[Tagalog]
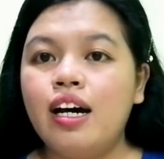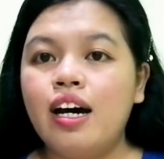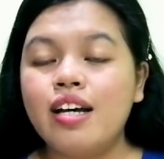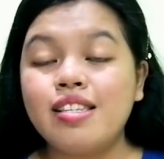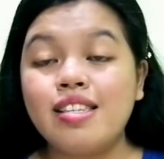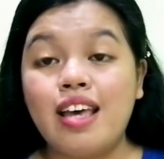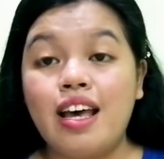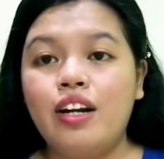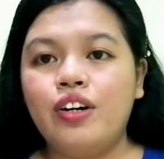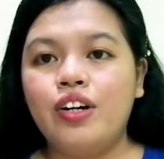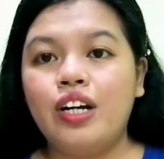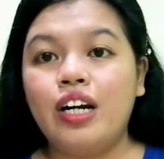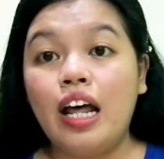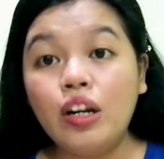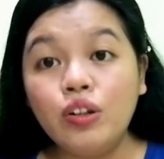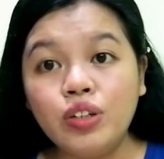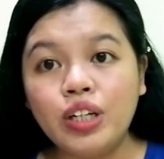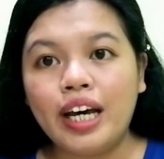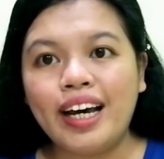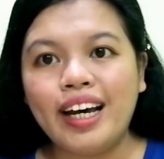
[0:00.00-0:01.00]
uh, seller,
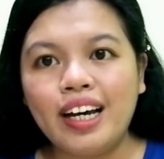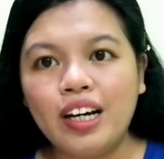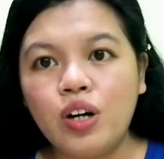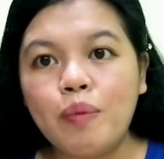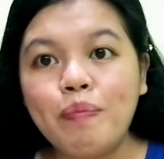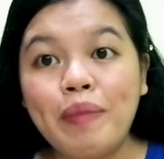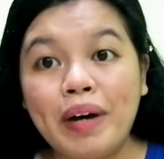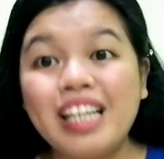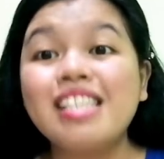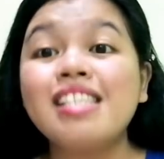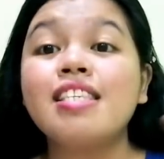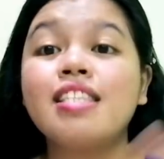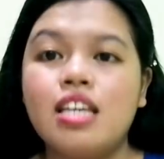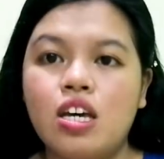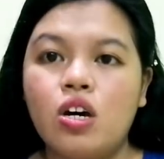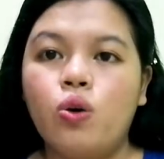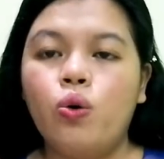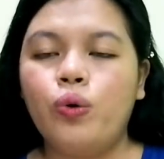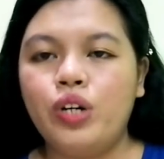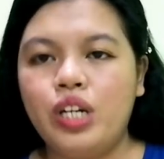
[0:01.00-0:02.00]
lalo na kapag
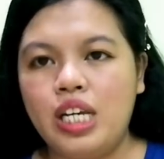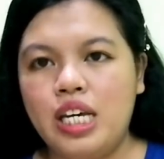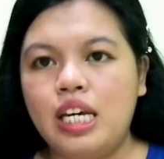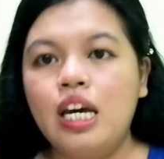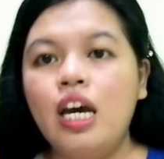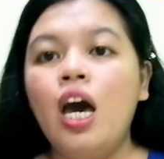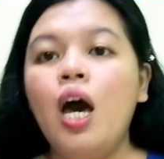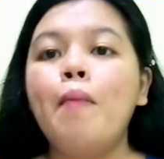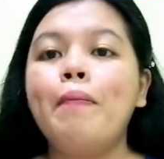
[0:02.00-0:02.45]
COD.